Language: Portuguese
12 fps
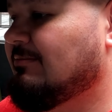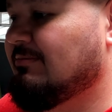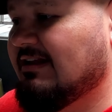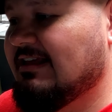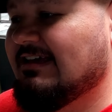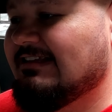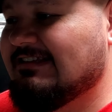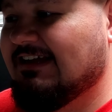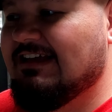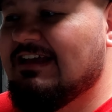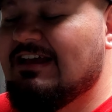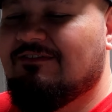
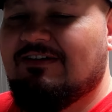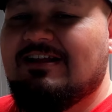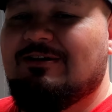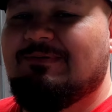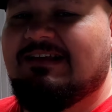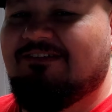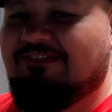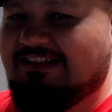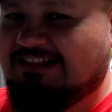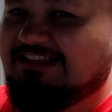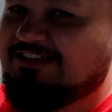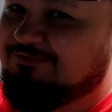Beleza? Valeu para quem veio
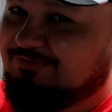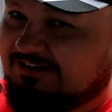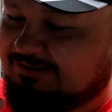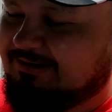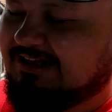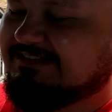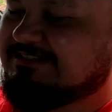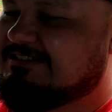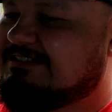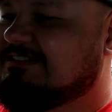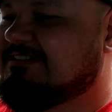até aqui. Um forte abraço.